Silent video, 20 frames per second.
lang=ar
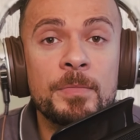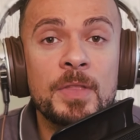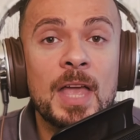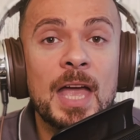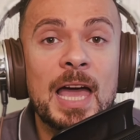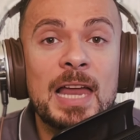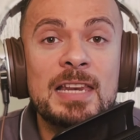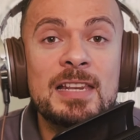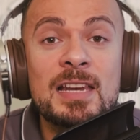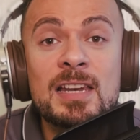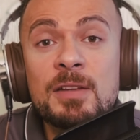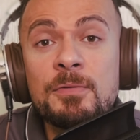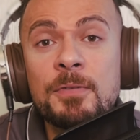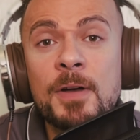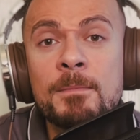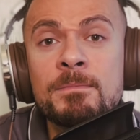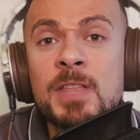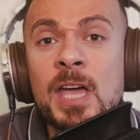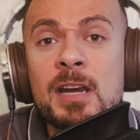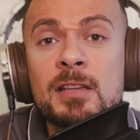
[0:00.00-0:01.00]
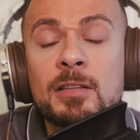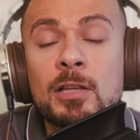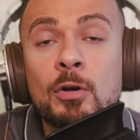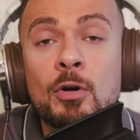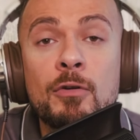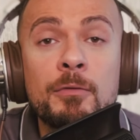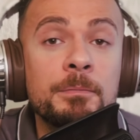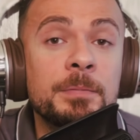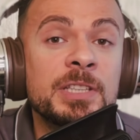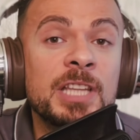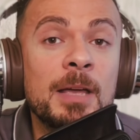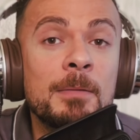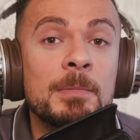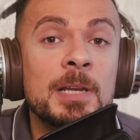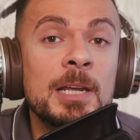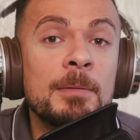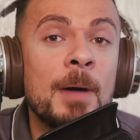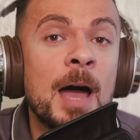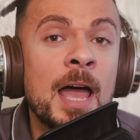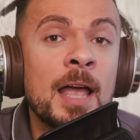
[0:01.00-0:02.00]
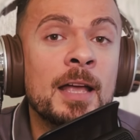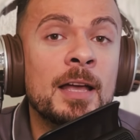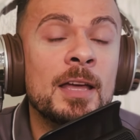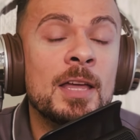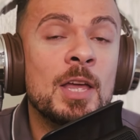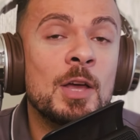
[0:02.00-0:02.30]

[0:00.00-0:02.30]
خلينا نفهم دايره الخوف بتعمل ايه معاك